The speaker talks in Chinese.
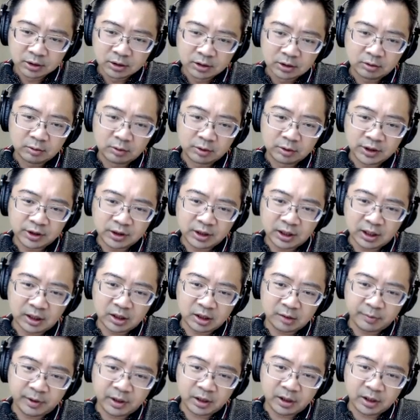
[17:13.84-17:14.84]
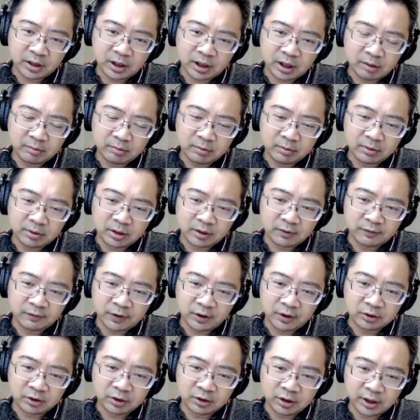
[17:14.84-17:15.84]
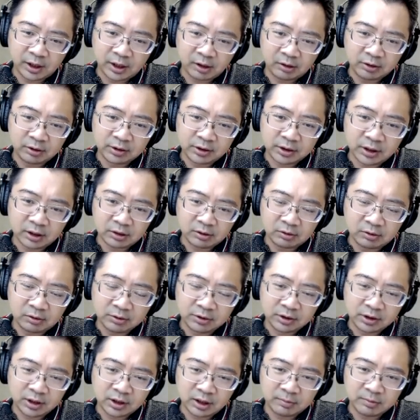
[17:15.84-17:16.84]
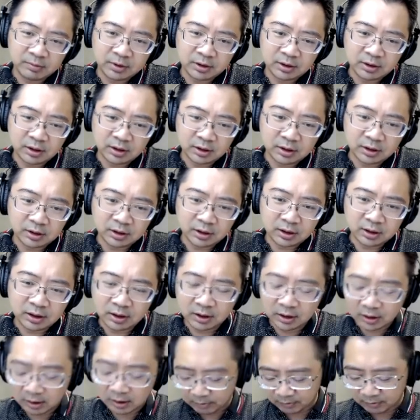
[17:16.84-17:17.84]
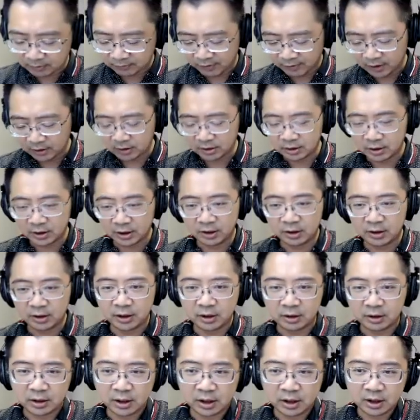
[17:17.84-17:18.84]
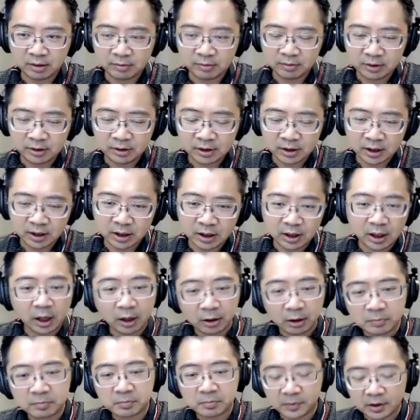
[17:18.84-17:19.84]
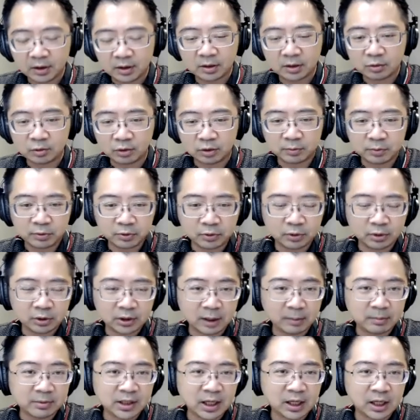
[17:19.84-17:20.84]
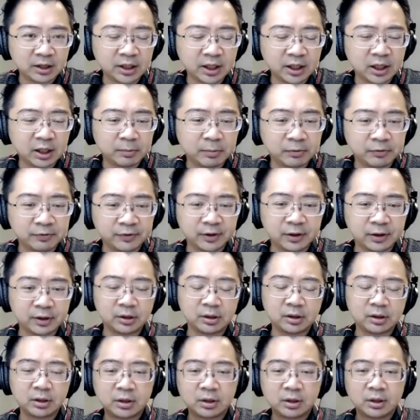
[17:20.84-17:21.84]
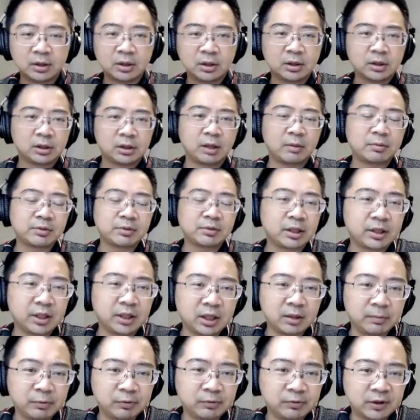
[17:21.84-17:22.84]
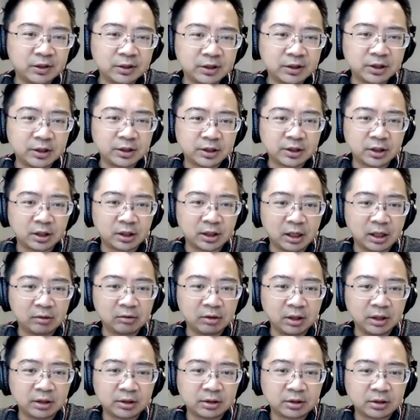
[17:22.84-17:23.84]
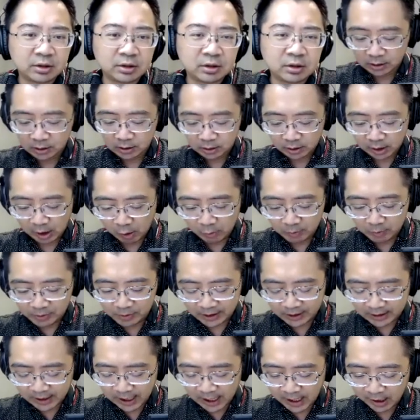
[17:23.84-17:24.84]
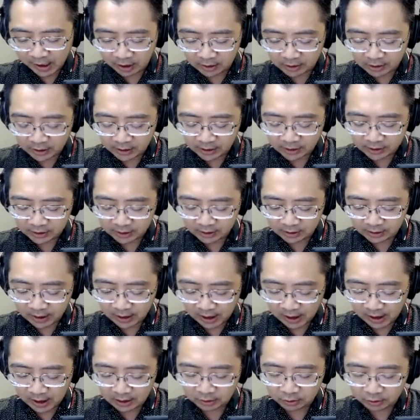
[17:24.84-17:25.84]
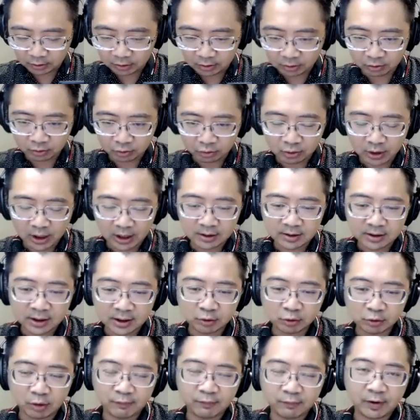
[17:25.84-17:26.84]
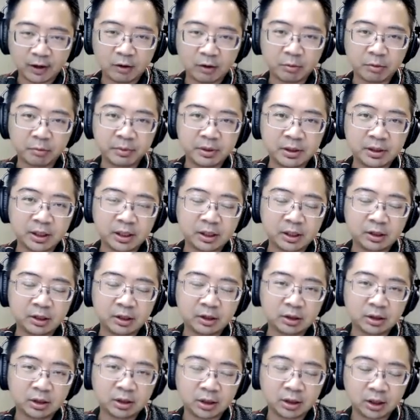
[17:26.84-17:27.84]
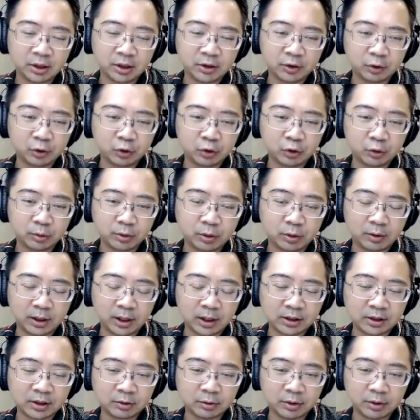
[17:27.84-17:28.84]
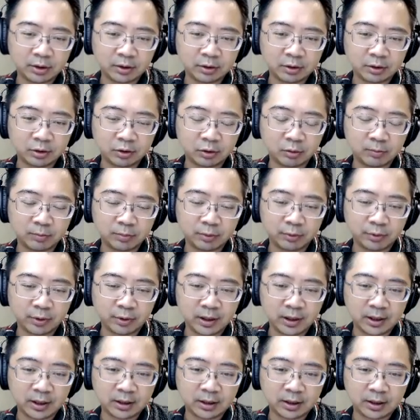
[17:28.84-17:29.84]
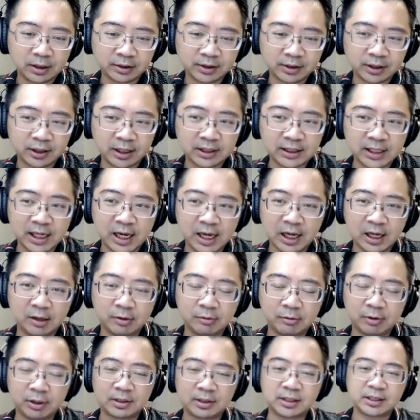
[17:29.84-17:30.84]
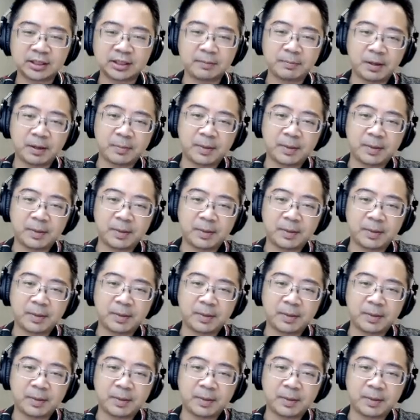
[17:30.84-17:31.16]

我今天还特别跟他们的 founder 聊了一下，恭喜他们啊！那跟他们 founder 聊一聊，看他们应该还做得不错。他们在第二个部分，他们现在第二个部分其实是 allow less。好，我们今天跟大家聊到这里，请大家按赞转发。我们明天啊、呃、YouTube 的话还是会有重播啊。好，谢谢大家，晚安再见，拜